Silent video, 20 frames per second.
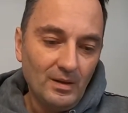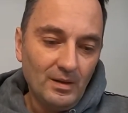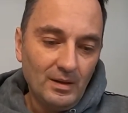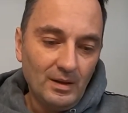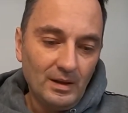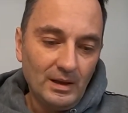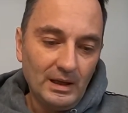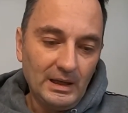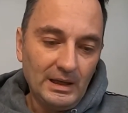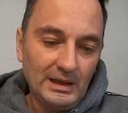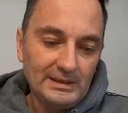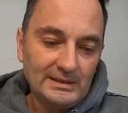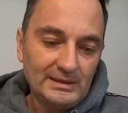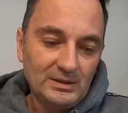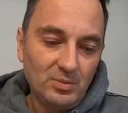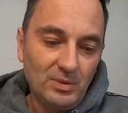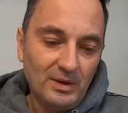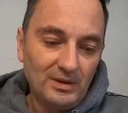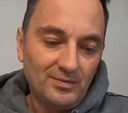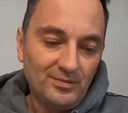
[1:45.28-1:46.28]
E,
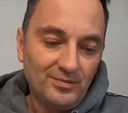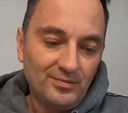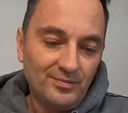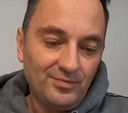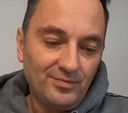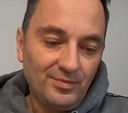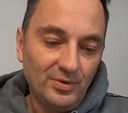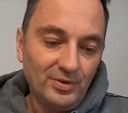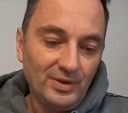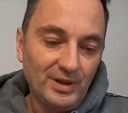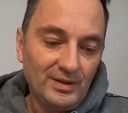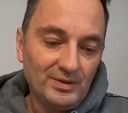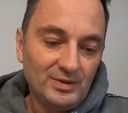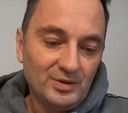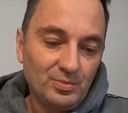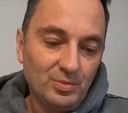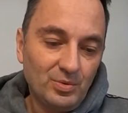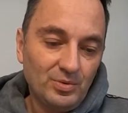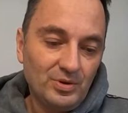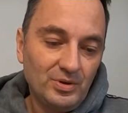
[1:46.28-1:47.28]
skład woda,
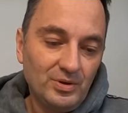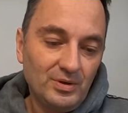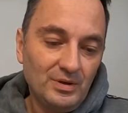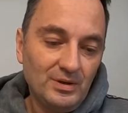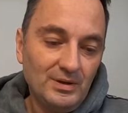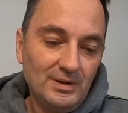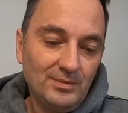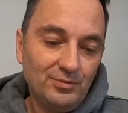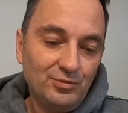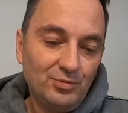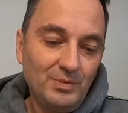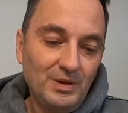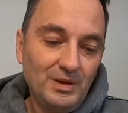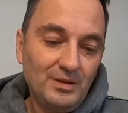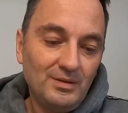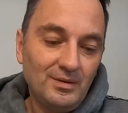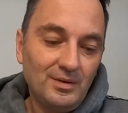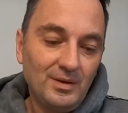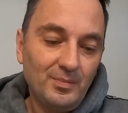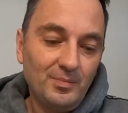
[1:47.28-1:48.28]
słody
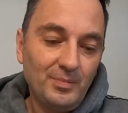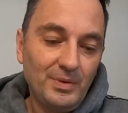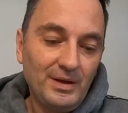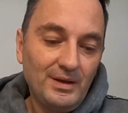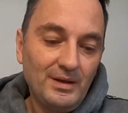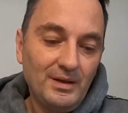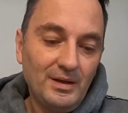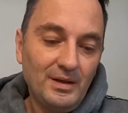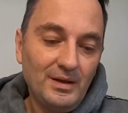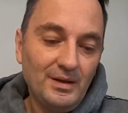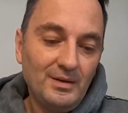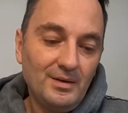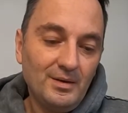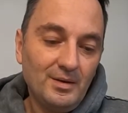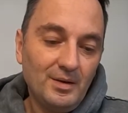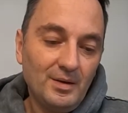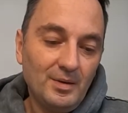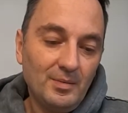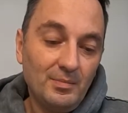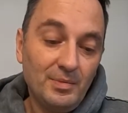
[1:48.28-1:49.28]
jęczmienne, pale ale,
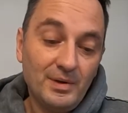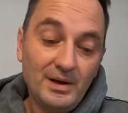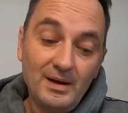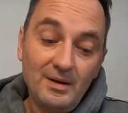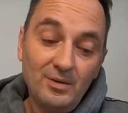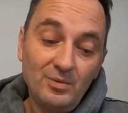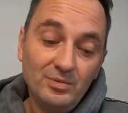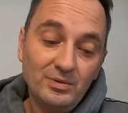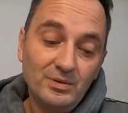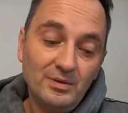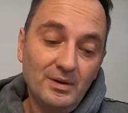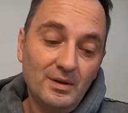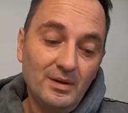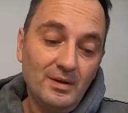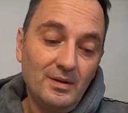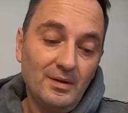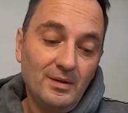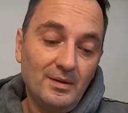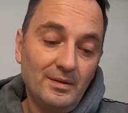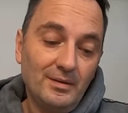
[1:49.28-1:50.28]
brown,
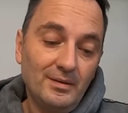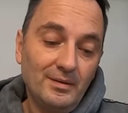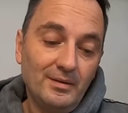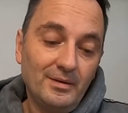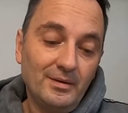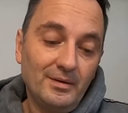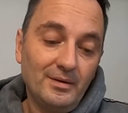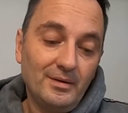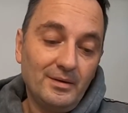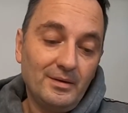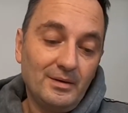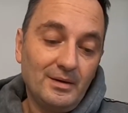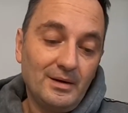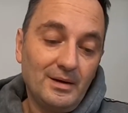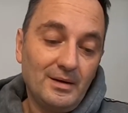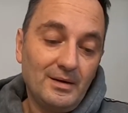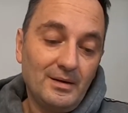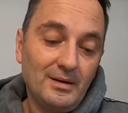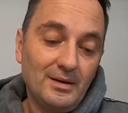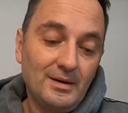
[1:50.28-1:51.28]
E,
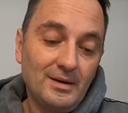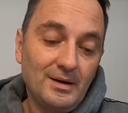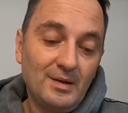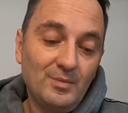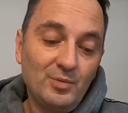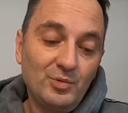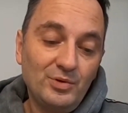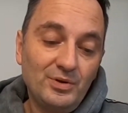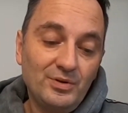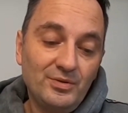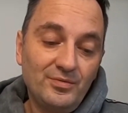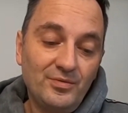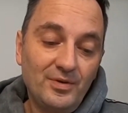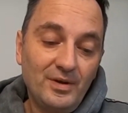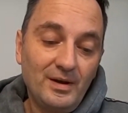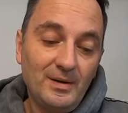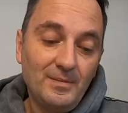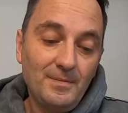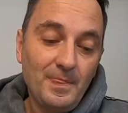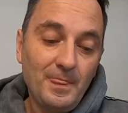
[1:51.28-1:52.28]
karamunik
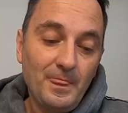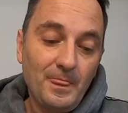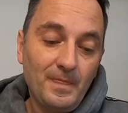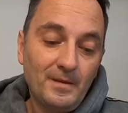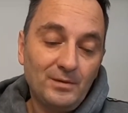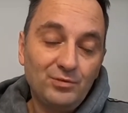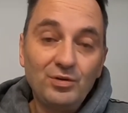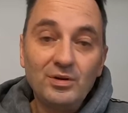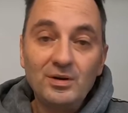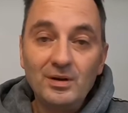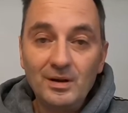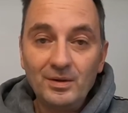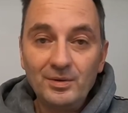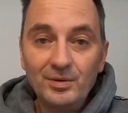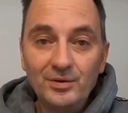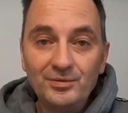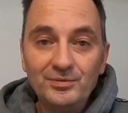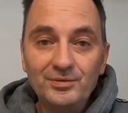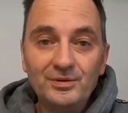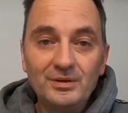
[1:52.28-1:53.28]
2,
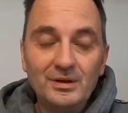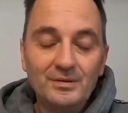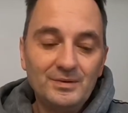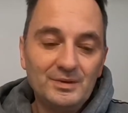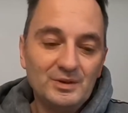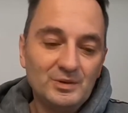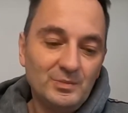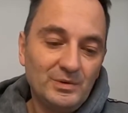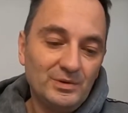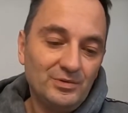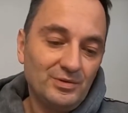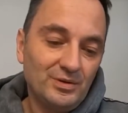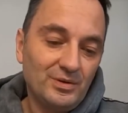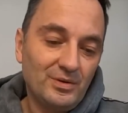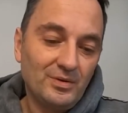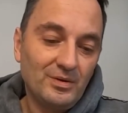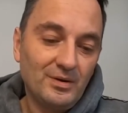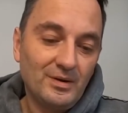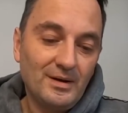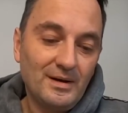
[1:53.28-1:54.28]
czekoladowy, a więc będzie
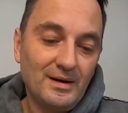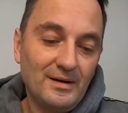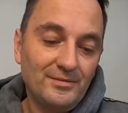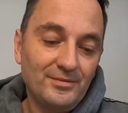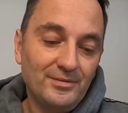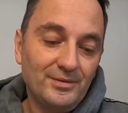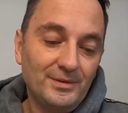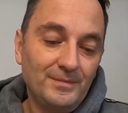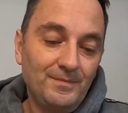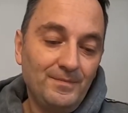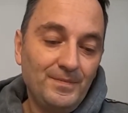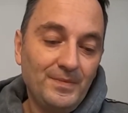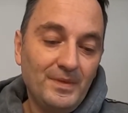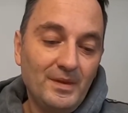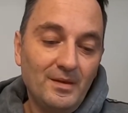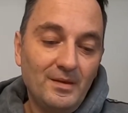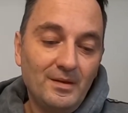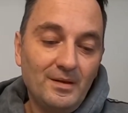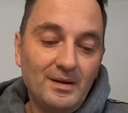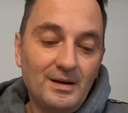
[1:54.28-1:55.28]
trochę kawy.
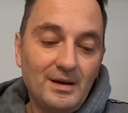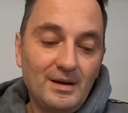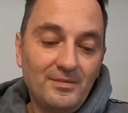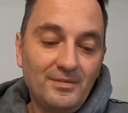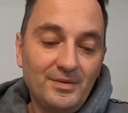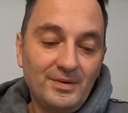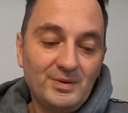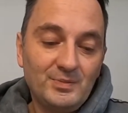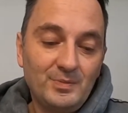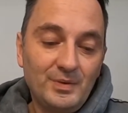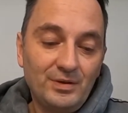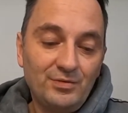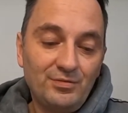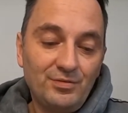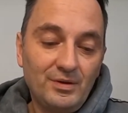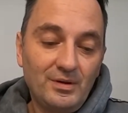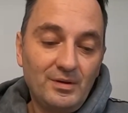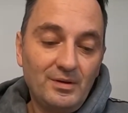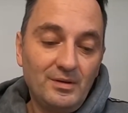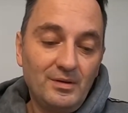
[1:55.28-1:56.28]
Karafa
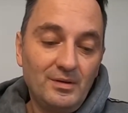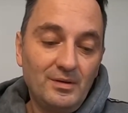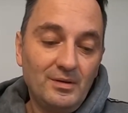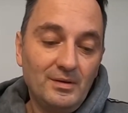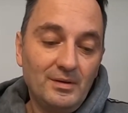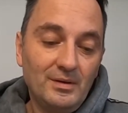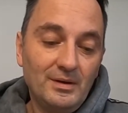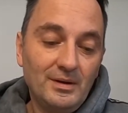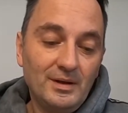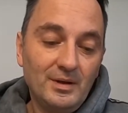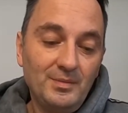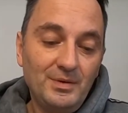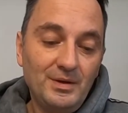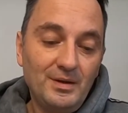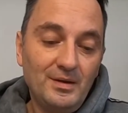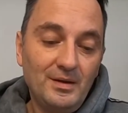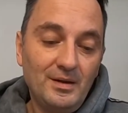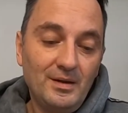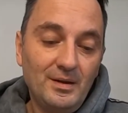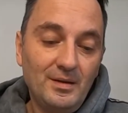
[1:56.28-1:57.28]
Special, e,
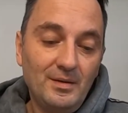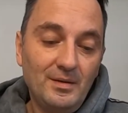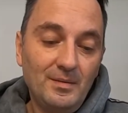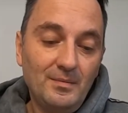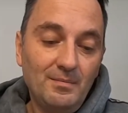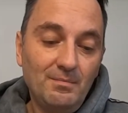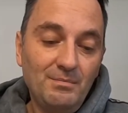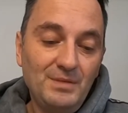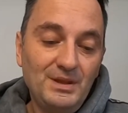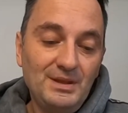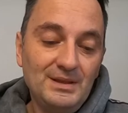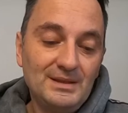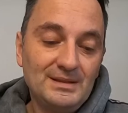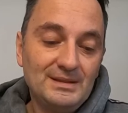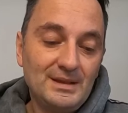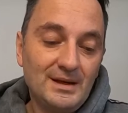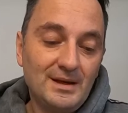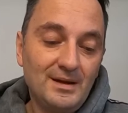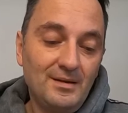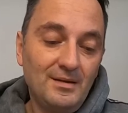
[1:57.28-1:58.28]
Chmiel,
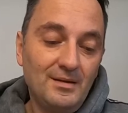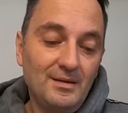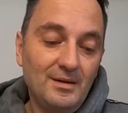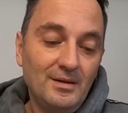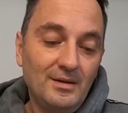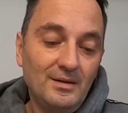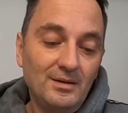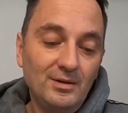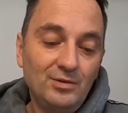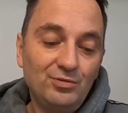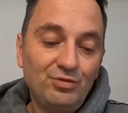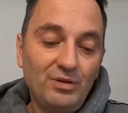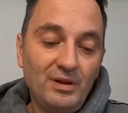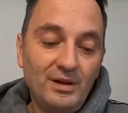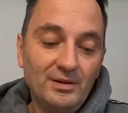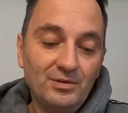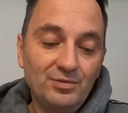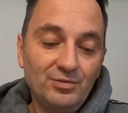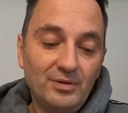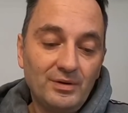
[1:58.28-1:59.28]
Ministrel i
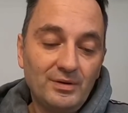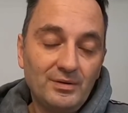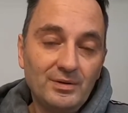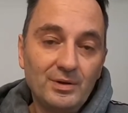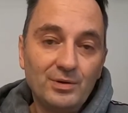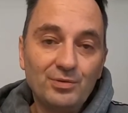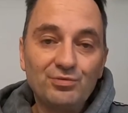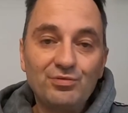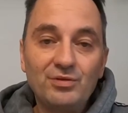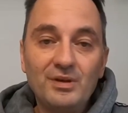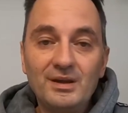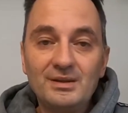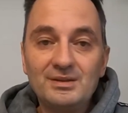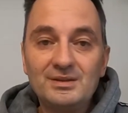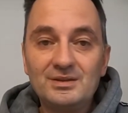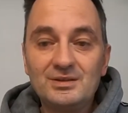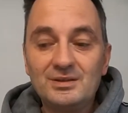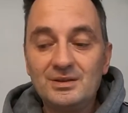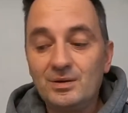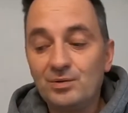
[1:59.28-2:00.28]
Challenger, drożdże
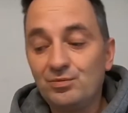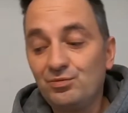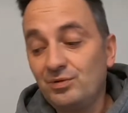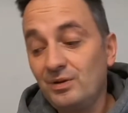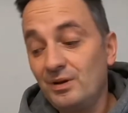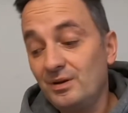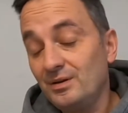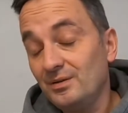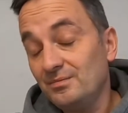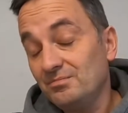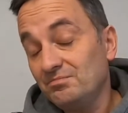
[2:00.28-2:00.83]
S04.